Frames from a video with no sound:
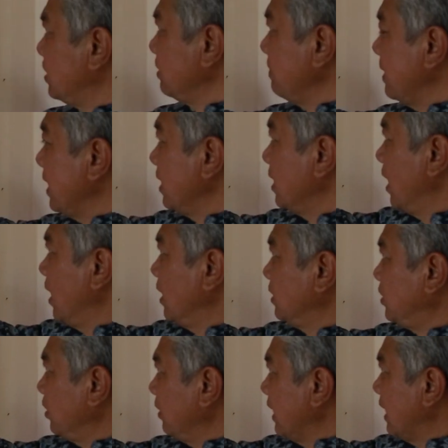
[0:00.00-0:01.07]
จิมิน
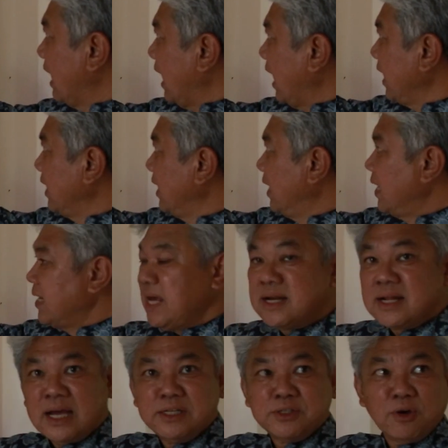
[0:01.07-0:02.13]
โจเอนหลายท่าน
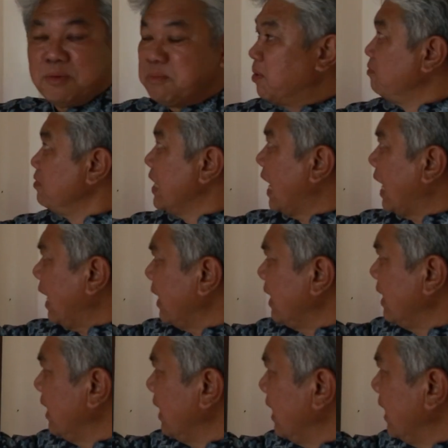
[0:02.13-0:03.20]
ไกรสอนพรมวิหาร
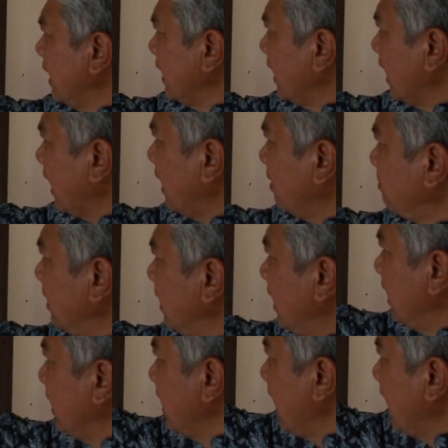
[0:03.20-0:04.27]
นะครับ
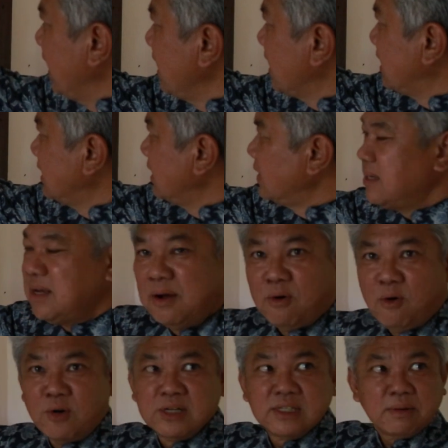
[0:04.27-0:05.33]
เนี่ยอันนี้คือ
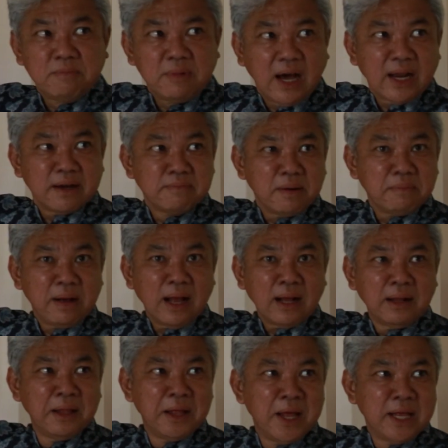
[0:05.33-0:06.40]
คนสำคัญมาก
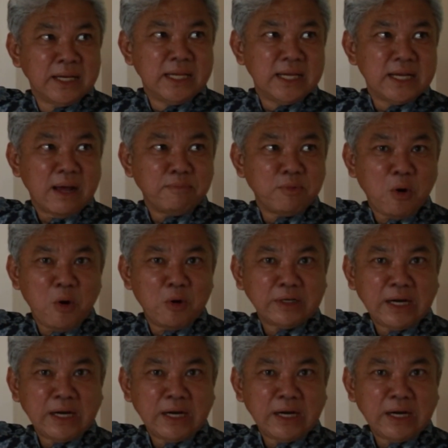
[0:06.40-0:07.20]
ๆ ที่นำกอง